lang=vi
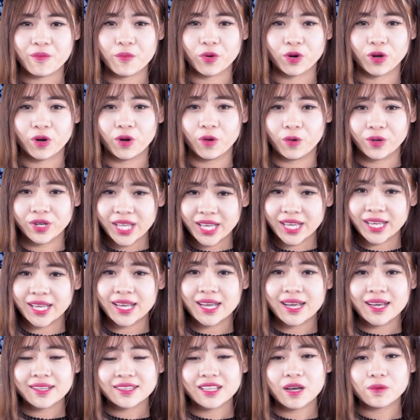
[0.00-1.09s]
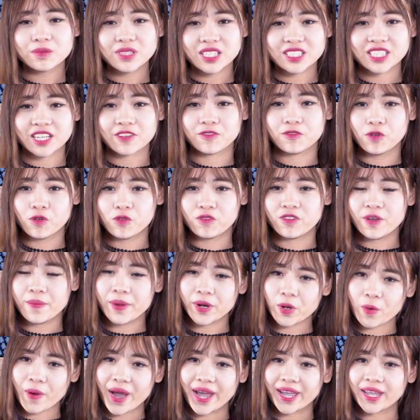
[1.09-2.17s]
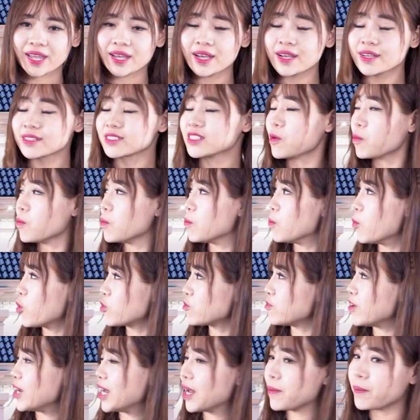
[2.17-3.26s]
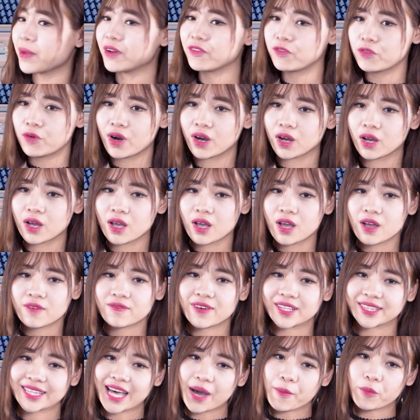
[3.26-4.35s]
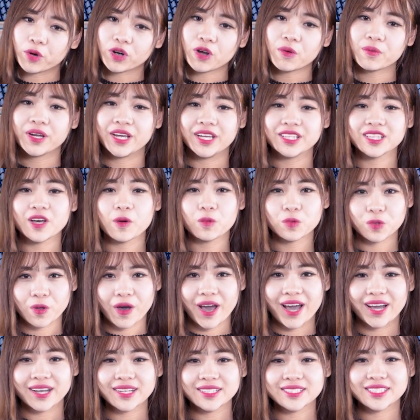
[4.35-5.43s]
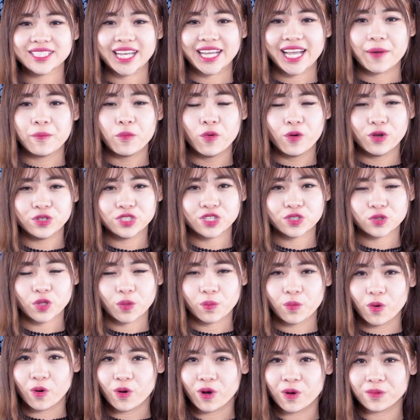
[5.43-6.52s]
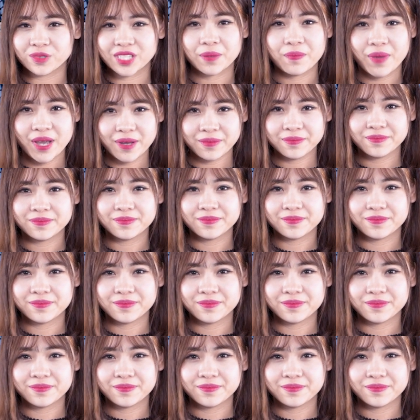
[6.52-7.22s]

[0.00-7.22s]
và một lối đi thông ra sảnh phụ phía bên ngoài rộng 1,5m² và tạo một không khí thông thoáng, tránh ám mùi cho toàn bộ không gian bếp.